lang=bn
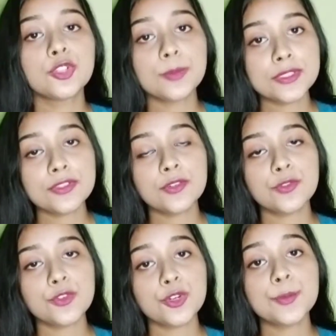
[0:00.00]
তোমরা যদি
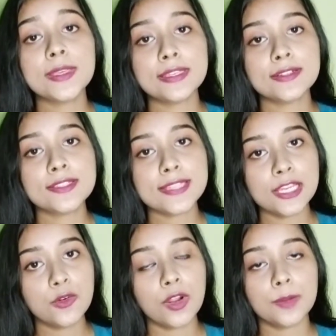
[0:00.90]
কোনো রকম হেয়ার
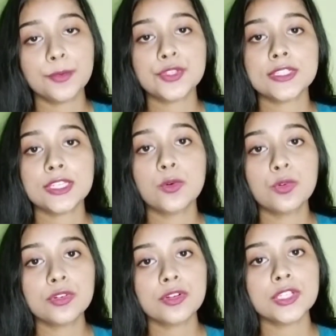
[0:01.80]
স্টাইল করার পর সেটাকে
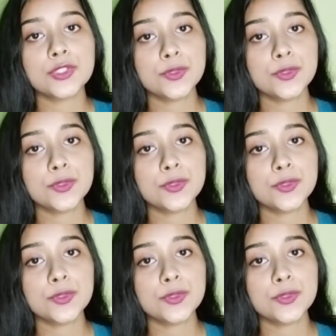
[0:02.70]
হোল্ড করার